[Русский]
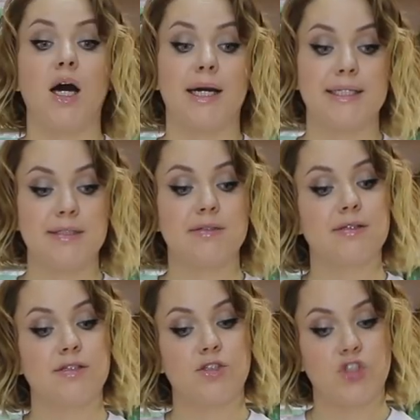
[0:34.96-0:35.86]
Один
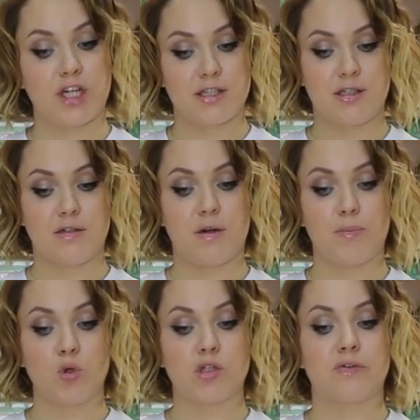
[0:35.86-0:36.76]
из частых
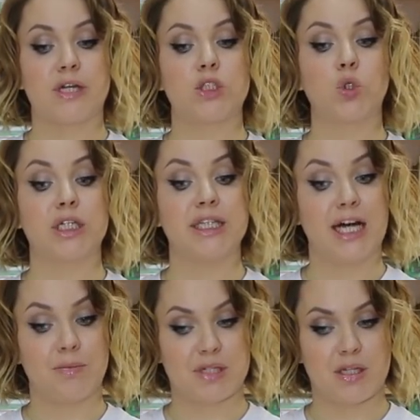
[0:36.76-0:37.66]
вопросов, который
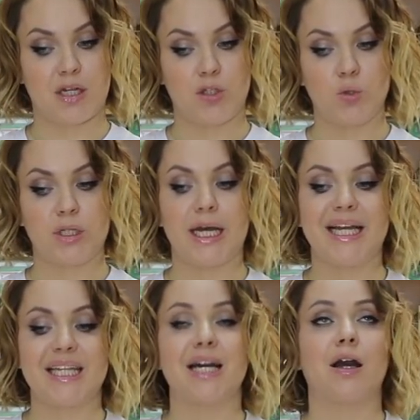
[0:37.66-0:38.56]
нам задают,
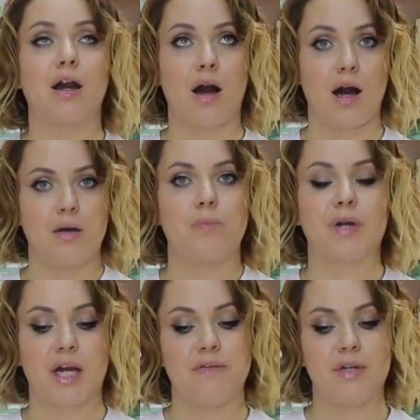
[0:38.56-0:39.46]
это как
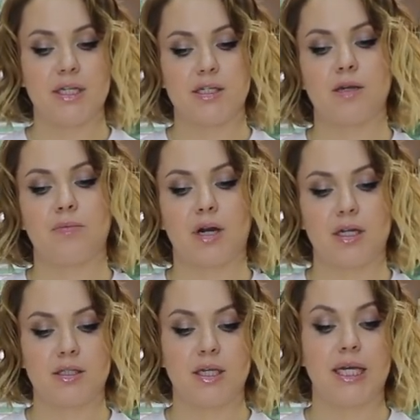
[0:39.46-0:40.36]
правильно
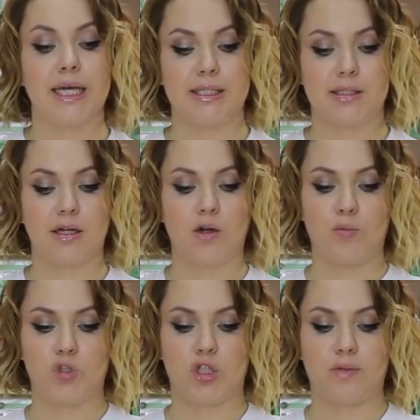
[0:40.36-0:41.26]
собрать эти
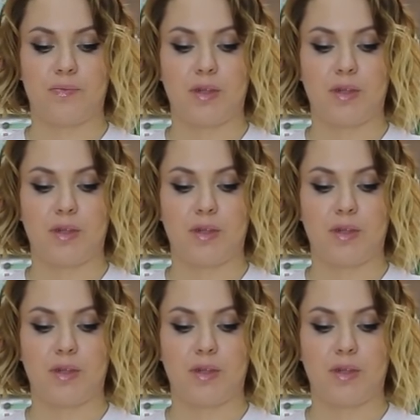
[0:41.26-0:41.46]
коробочки.